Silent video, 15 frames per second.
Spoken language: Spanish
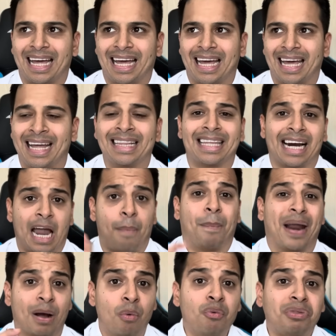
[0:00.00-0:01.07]
Entre las
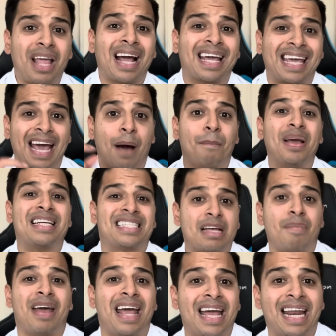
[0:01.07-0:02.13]
preguntas que a mí se
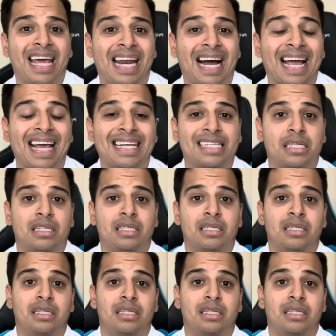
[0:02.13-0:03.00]
me generan es,